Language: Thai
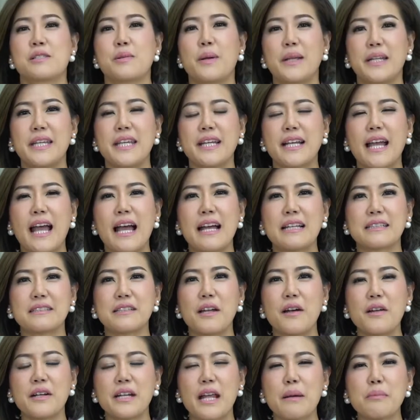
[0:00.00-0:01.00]
สวัสดีค่ะ
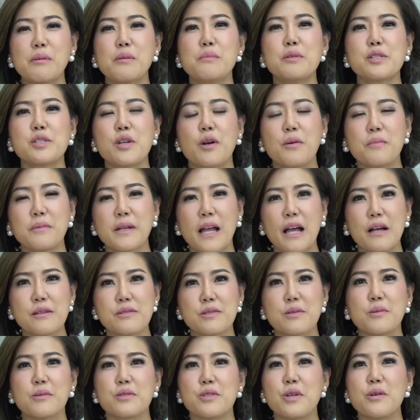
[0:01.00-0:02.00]
ต้อนรับคุณผู้ชมเข้า
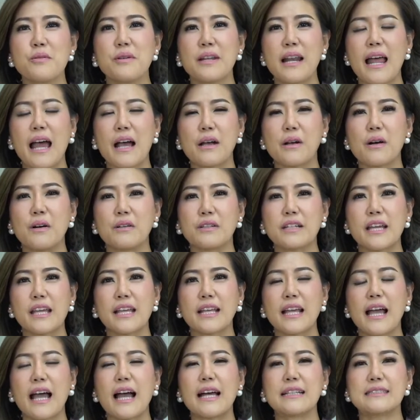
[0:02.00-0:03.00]
สู่ช่วงเวลาของรา
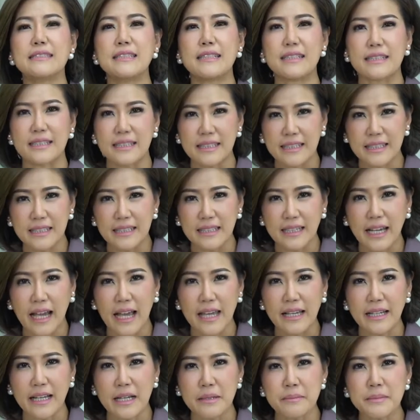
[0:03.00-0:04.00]
ยการ The Key ไข
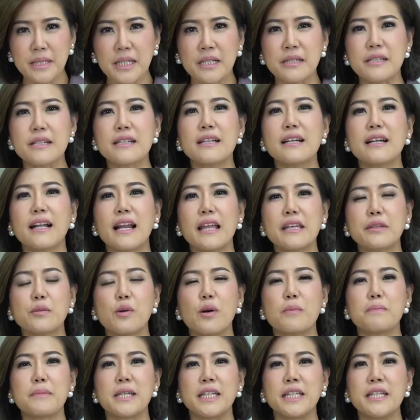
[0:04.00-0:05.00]
การเมืองเรื่องใกล้
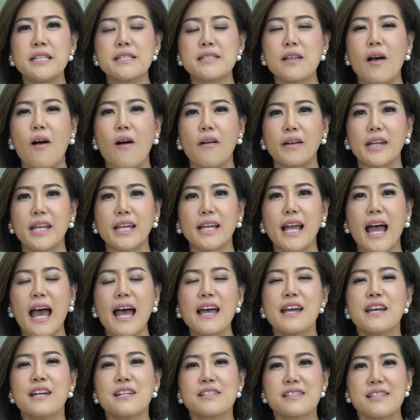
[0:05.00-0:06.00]
ตัวปีที่สองนะคะ
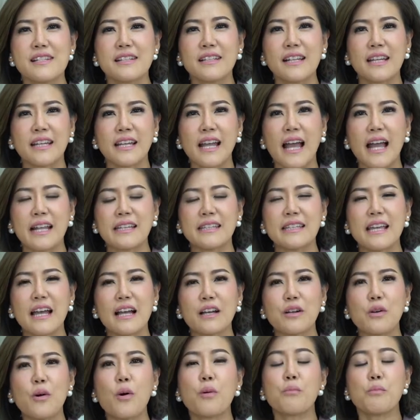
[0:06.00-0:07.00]
ซึ่งรายการยั
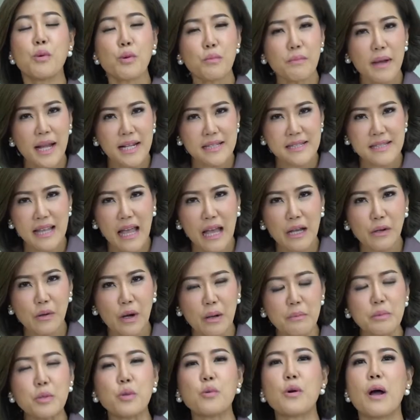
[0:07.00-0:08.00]
งคงมุ่งมั่นสร้างค
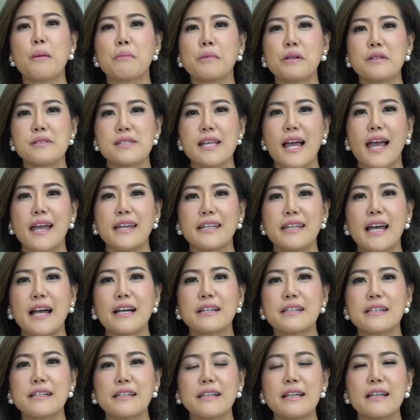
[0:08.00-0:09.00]
วามรู้ความเข้าใจทั้
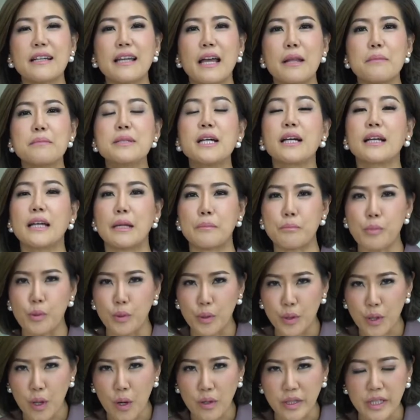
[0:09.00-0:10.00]
งเรื่องการเมืองการปก
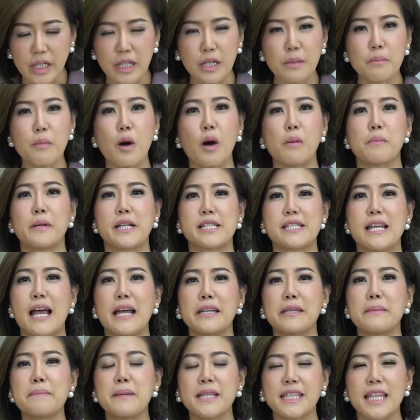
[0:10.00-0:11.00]
ครองในระบอบประชา
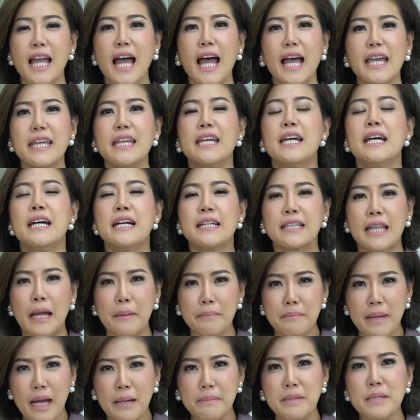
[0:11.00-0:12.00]
ธิปไตยธร
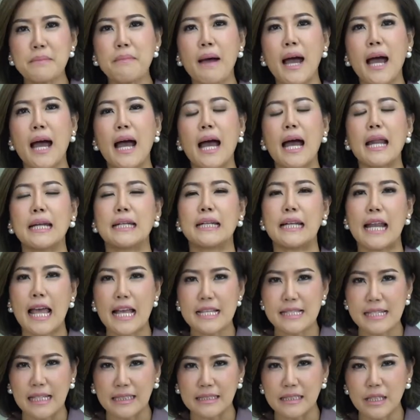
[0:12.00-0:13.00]
รมาภิบาลและ
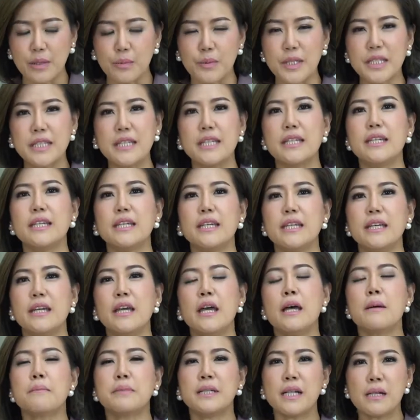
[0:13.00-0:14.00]
สันติวิธี
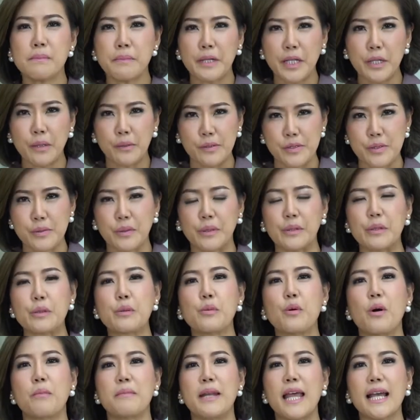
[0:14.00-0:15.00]
เพื่อประโยชน์ส่วนร
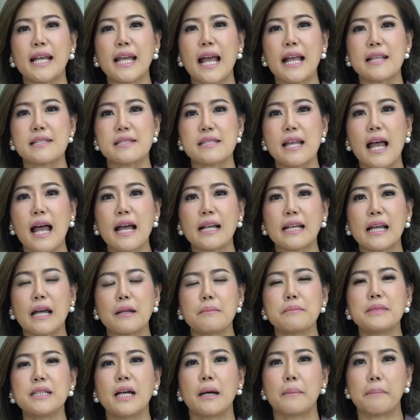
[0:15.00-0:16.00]
วมและการสร้างกา
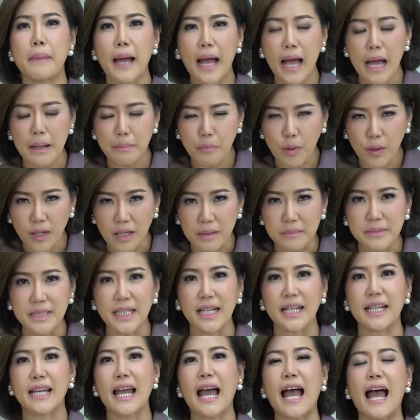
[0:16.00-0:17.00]
รเมืองภาคพลเมื
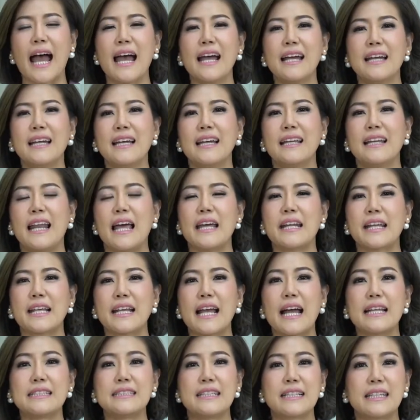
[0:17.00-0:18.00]
องค่ะและราย
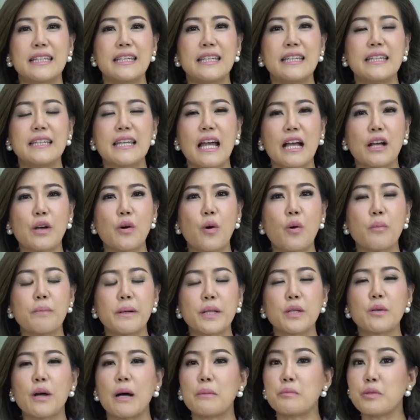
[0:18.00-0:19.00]
การ The Key ยังคง
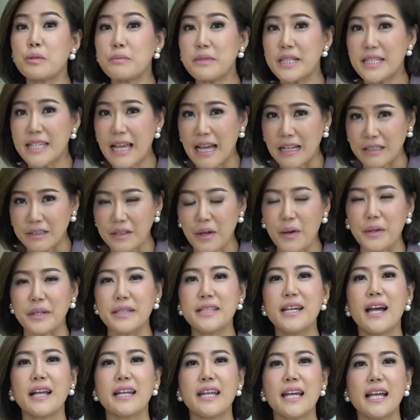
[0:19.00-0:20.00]
เป็นความร่วมมืออย่างต่อ
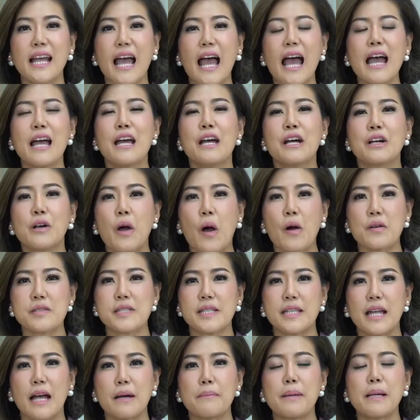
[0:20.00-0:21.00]
เนื่องนะคะของ
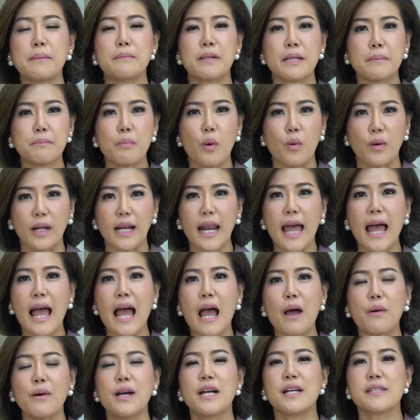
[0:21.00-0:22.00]
สถาบันพระปกเกล้า
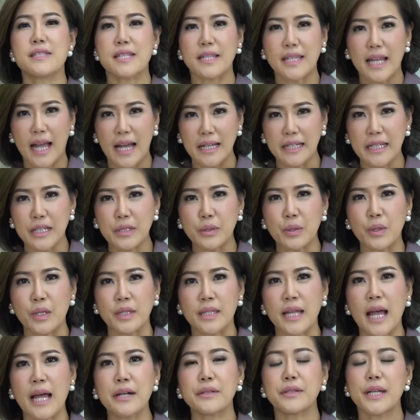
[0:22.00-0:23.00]
สถานีโทร
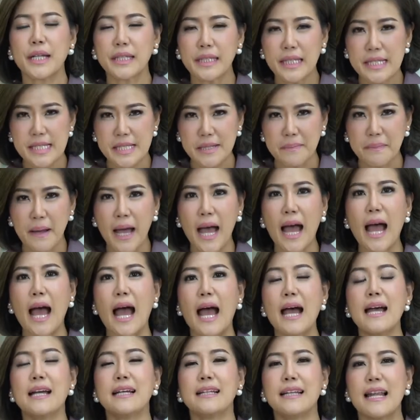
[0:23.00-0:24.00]
ทัศน์รัฐสภา
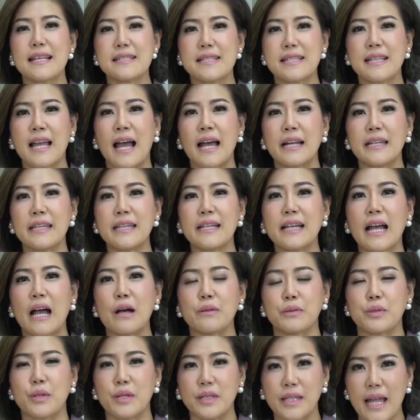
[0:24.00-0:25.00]
และสถานีข่า
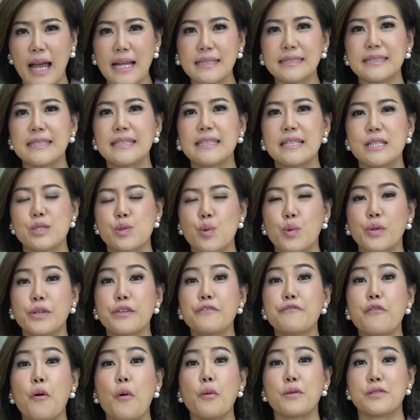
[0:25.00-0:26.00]
วโทรทัศน์ ที เอ็น
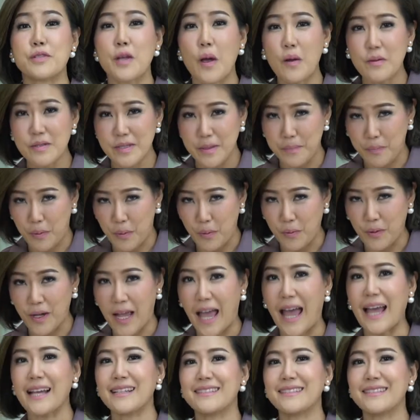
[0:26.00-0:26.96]
ยี่สิบสี่ ช่อง สิบหก ค่ะ